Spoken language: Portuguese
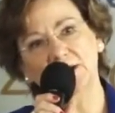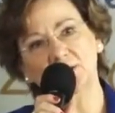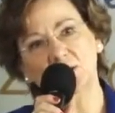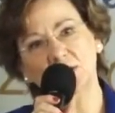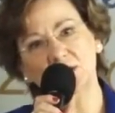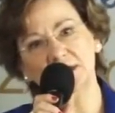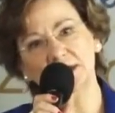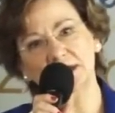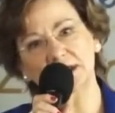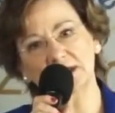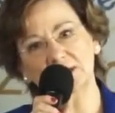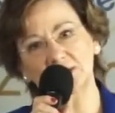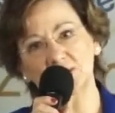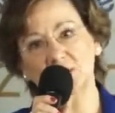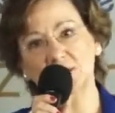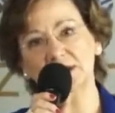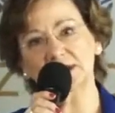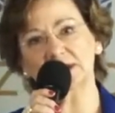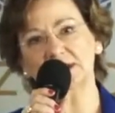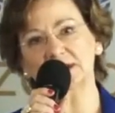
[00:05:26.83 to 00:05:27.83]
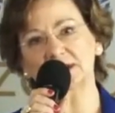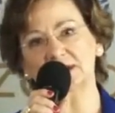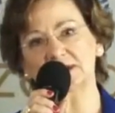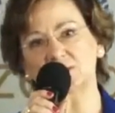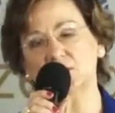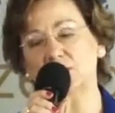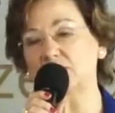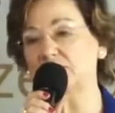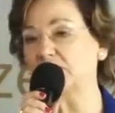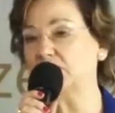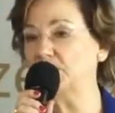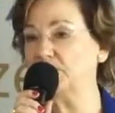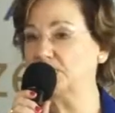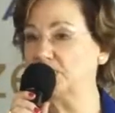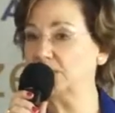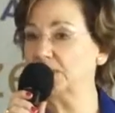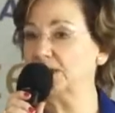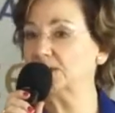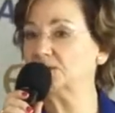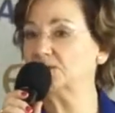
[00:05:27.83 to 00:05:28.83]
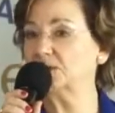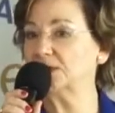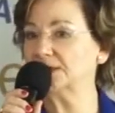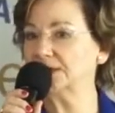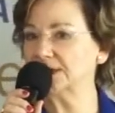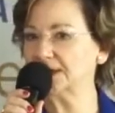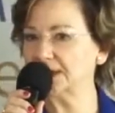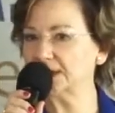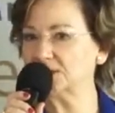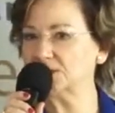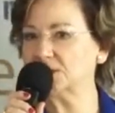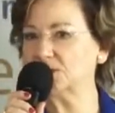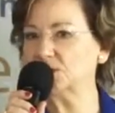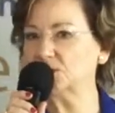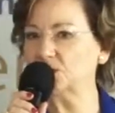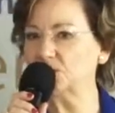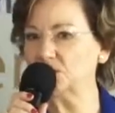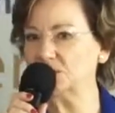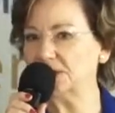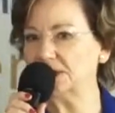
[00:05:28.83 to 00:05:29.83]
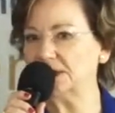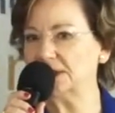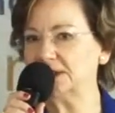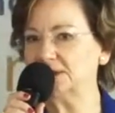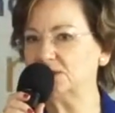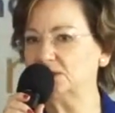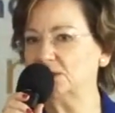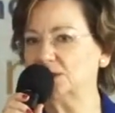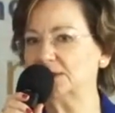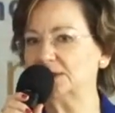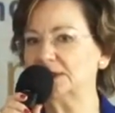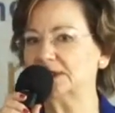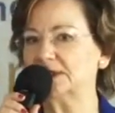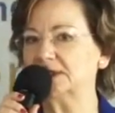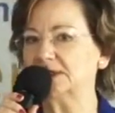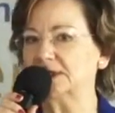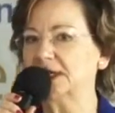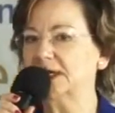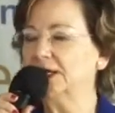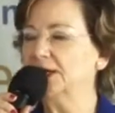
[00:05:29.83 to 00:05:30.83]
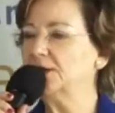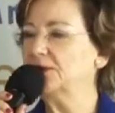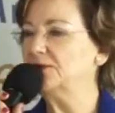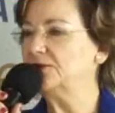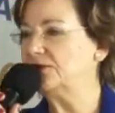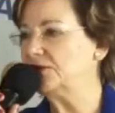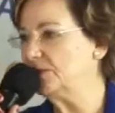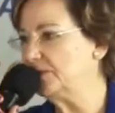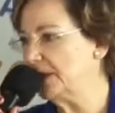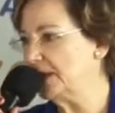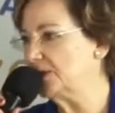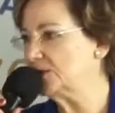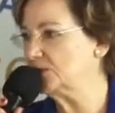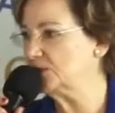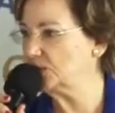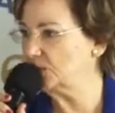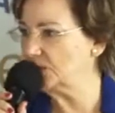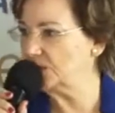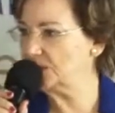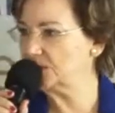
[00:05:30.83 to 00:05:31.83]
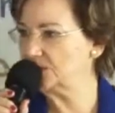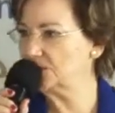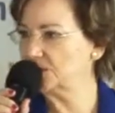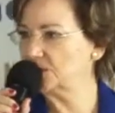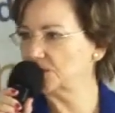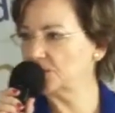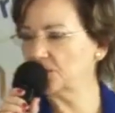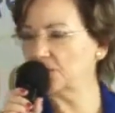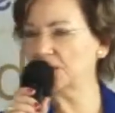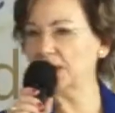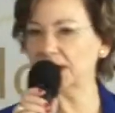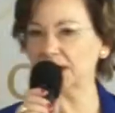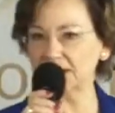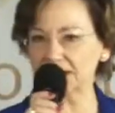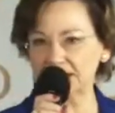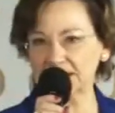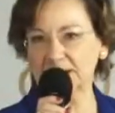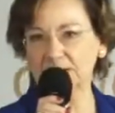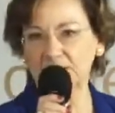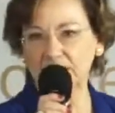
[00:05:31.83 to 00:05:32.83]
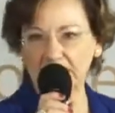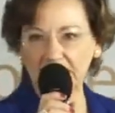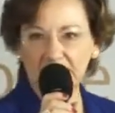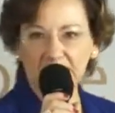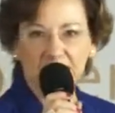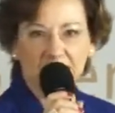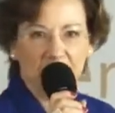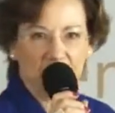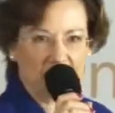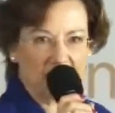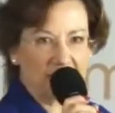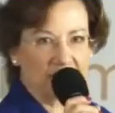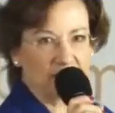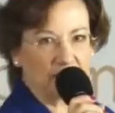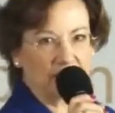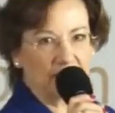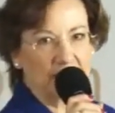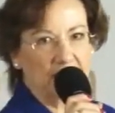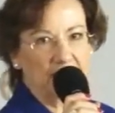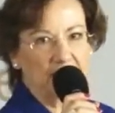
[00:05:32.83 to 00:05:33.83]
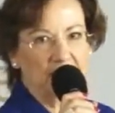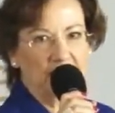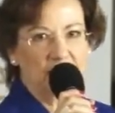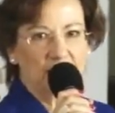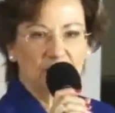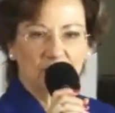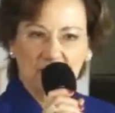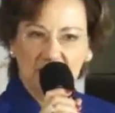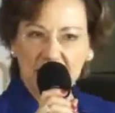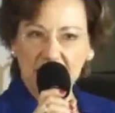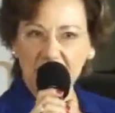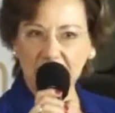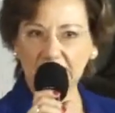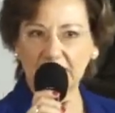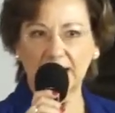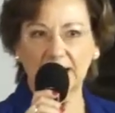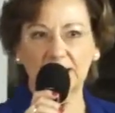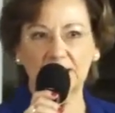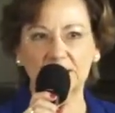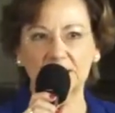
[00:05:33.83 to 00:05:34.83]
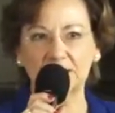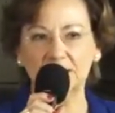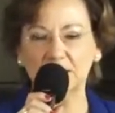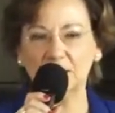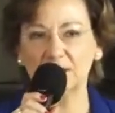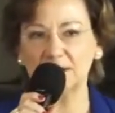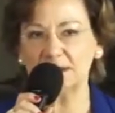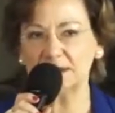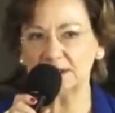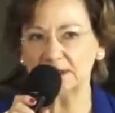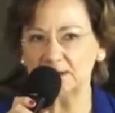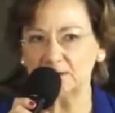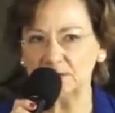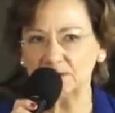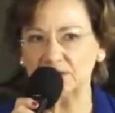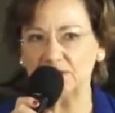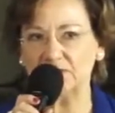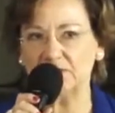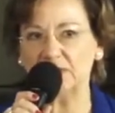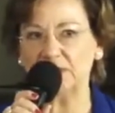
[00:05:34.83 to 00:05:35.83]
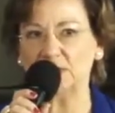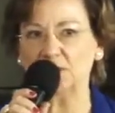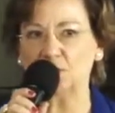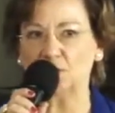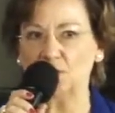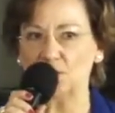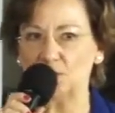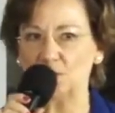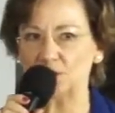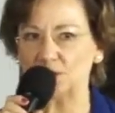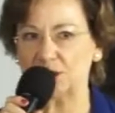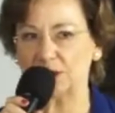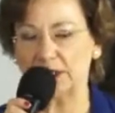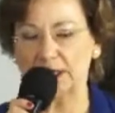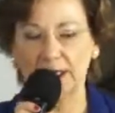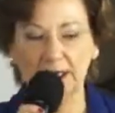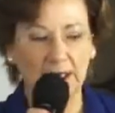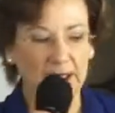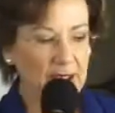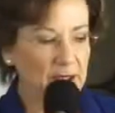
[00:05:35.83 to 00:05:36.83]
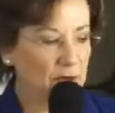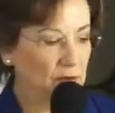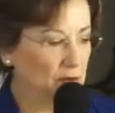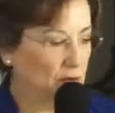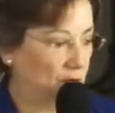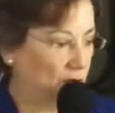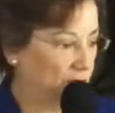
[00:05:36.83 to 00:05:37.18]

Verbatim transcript: nós, as nossas, conforme forem as nossas atitudes e as nossas vibrações com relação a essa mesma sociedade. Se nós estamos vivendo hoje um